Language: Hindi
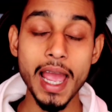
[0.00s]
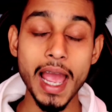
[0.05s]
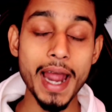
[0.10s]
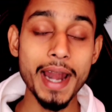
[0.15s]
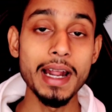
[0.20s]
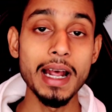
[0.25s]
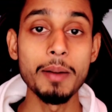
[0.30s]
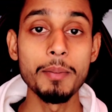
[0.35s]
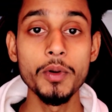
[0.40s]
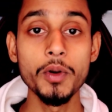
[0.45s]

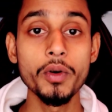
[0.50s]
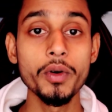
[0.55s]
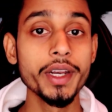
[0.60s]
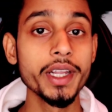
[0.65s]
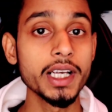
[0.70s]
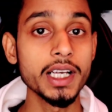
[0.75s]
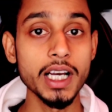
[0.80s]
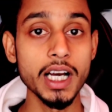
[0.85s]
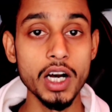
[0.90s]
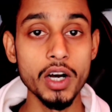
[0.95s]
एंड आप लोगों
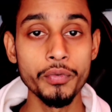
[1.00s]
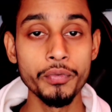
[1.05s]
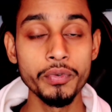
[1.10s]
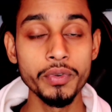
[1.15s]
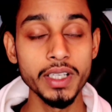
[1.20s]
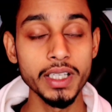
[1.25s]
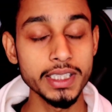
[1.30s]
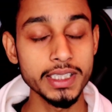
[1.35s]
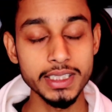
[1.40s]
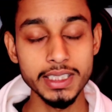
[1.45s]
ने
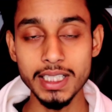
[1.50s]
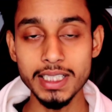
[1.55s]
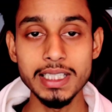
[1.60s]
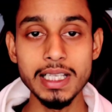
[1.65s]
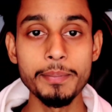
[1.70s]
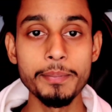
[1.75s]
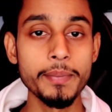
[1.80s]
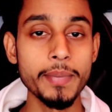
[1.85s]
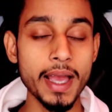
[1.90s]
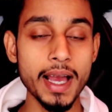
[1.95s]
काफ़ी अच्छा
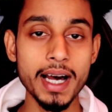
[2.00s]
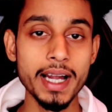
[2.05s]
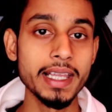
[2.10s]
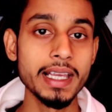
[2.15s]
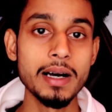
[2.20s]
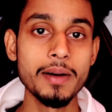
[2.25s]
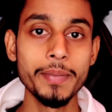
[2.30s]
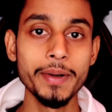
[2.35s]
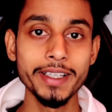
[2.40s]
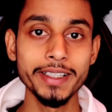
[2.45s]
सा प्यार
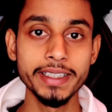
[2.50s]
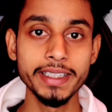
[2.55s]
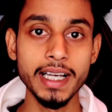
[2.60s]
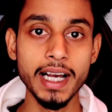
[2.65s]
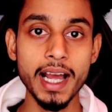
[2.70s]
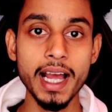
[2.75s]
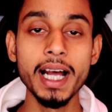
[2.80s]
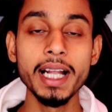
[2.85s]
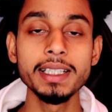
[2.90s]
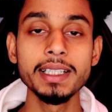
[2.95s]
यहाँ पर
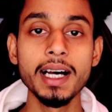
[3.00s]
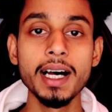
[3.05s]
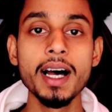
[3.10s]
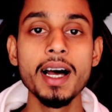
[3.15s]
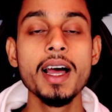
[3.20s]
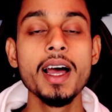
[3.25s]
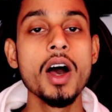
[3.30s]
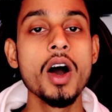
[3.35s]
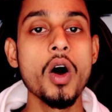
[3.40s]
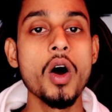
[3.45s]
दिखाया था